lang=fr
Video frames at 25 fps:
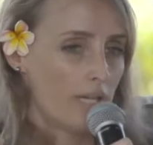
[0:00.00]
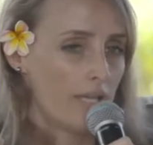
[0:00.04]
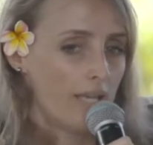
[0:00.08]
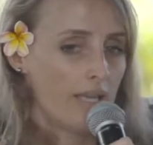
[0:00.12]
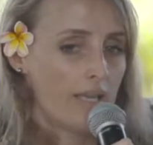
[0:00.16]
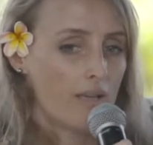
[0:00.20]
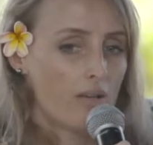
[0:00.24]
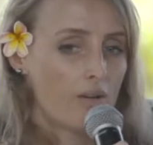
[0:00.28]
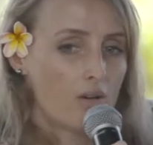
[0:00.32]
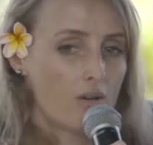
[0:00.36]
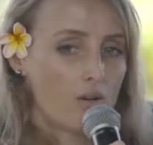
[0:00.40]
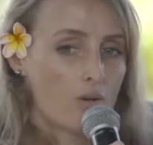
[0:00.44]

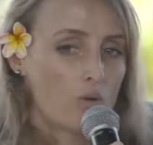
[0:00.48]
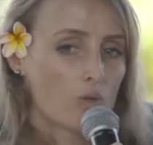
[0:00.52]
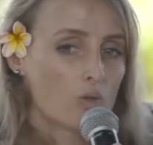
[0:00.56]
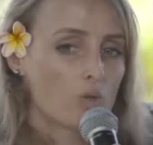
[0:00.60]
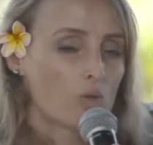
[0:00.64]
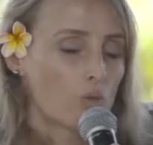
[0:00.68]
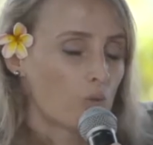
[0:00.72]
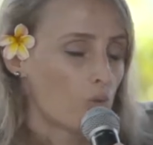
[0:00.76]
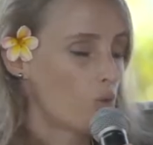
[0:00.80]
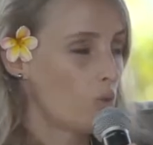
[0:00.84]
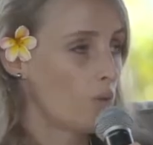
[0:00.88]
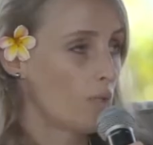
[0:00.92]
Et euh,
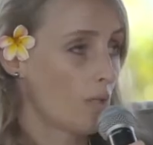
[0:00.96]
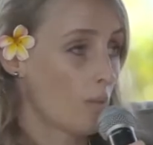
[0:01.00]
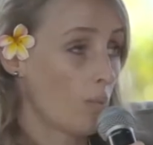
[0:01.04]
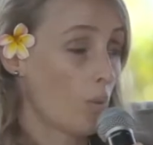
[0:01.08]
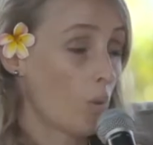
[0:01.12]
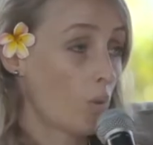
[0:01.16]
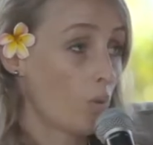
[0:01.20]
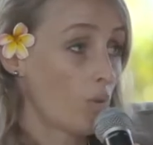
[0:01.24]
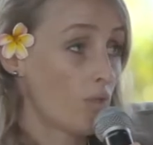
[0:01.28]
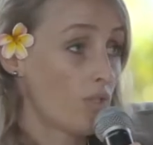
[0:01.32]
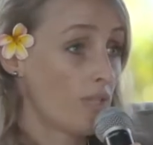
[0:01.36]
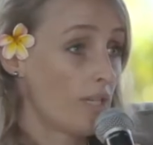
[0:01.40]
quand on suit un
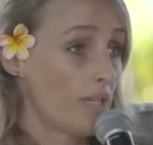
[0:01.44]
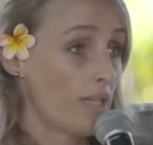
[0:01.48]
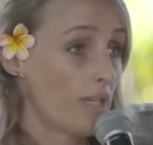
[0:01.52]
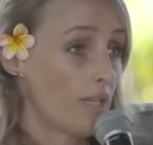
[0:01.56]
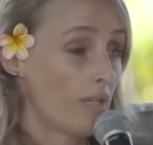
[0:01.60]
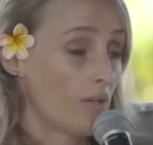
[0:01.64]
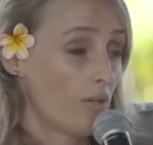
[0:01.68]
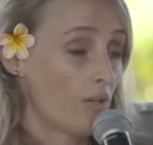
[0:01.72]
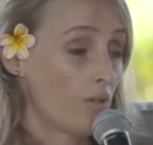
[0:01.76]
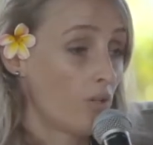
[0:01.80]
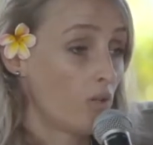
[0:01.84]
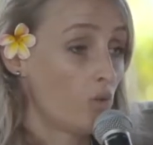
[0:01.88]

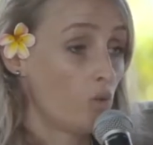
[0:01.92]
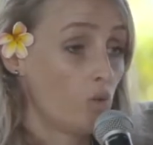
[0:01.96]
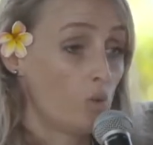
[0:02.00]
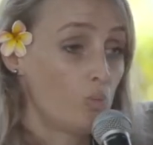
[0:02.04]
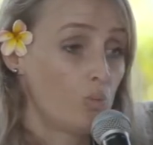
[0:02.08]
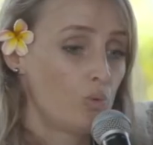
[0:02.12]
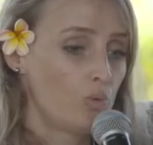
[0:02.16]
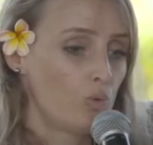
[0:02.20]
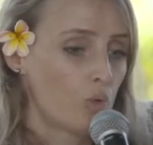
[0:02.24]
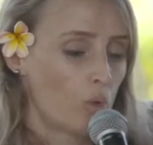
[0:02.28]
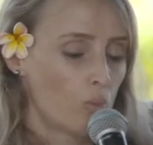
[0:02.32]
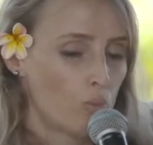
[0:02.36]
procès
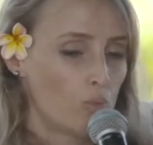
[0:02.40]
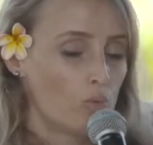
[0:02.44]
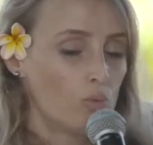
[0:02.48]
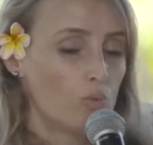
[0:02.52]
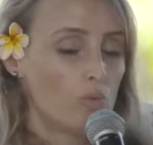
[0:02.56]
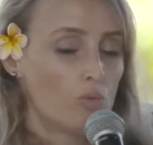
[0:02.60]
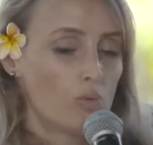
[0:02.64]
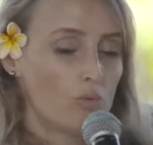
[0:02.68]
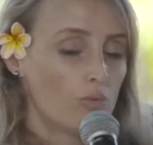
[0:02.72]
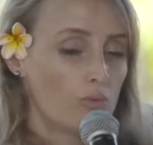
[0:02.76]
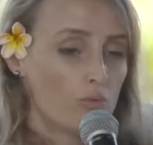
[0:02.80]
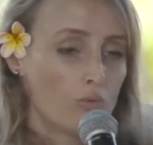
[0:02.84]
de bout en
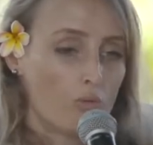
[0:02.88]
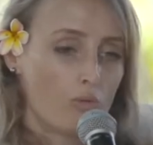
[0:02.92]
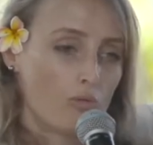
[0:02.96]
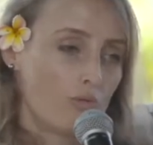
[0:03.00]
bout,